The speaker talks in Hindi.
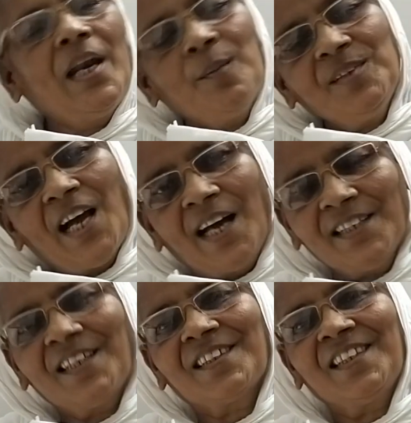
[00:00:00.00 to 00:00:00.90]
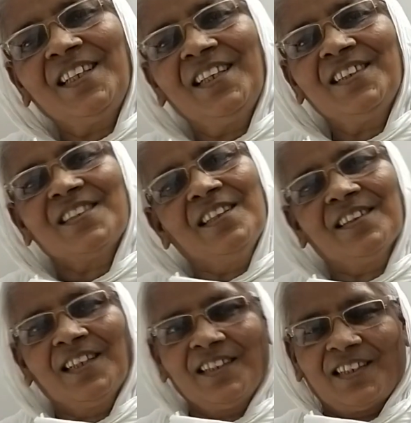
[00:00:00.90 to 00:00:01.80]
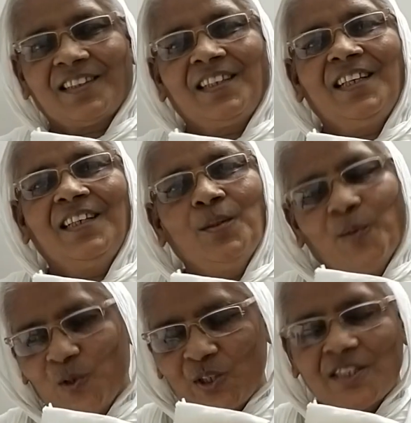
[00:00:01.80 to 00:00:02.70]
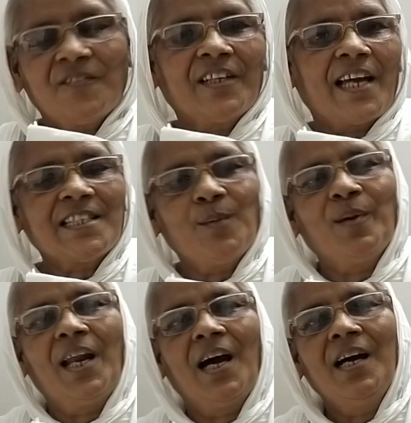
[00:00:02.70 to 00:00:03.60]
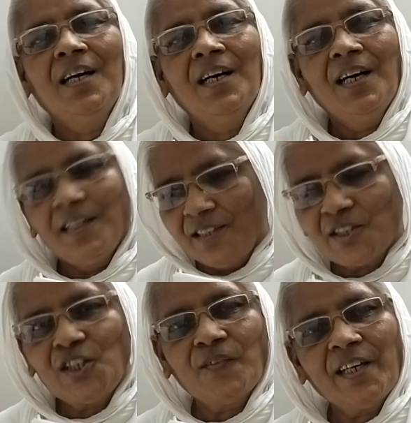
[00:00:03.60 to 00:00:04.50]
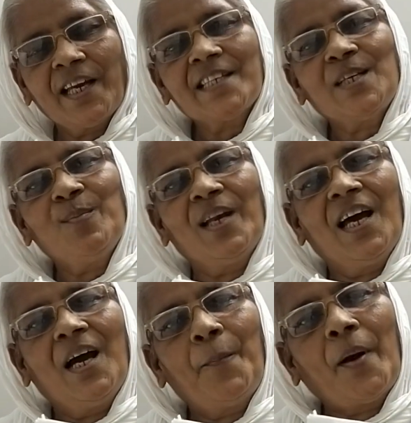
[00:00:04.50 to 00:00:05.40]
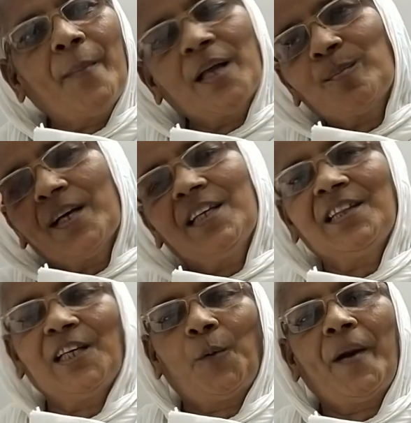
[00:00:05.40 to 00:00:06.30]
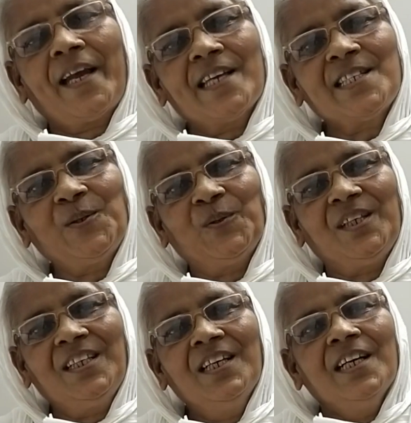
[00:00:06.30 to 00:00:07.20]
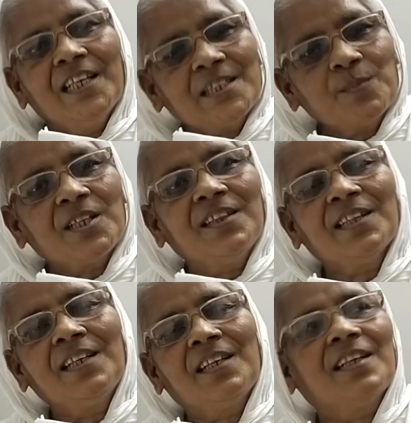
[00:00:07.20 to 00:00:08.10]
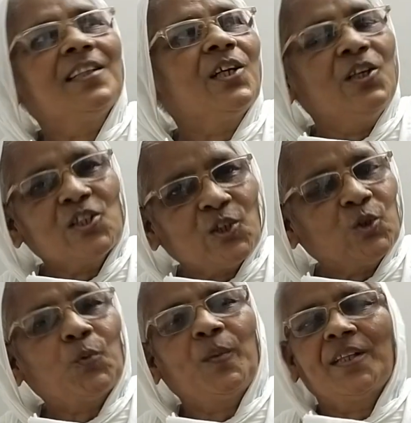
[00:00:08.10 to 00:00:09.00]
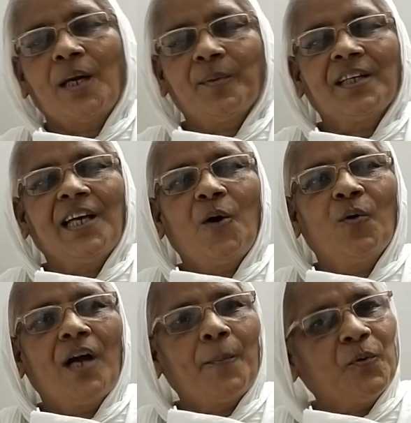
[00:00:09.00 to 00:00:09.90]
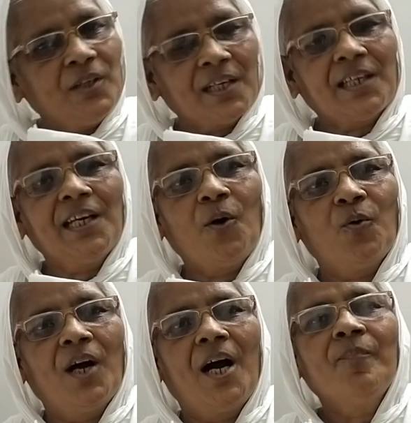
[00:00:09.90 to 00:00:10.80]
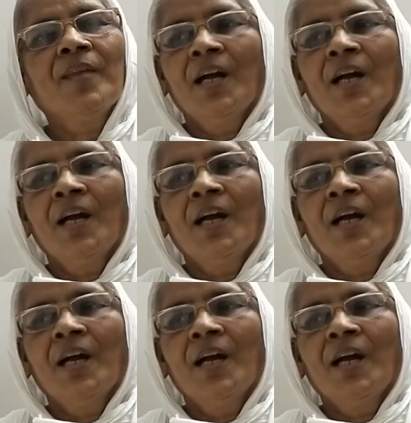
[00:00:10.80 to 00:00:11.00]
पहले हम ध्यान करते हैं चिंतन करते हैं ये मनुष्य जीवन कैसे मिला ये जीवन कैसे मिला परमात्मा की इतनी कृपा कैसे हुई ये सब चिंतन करते कि निश्चित रूप में धर्म किया होगा पुण्य किया होगा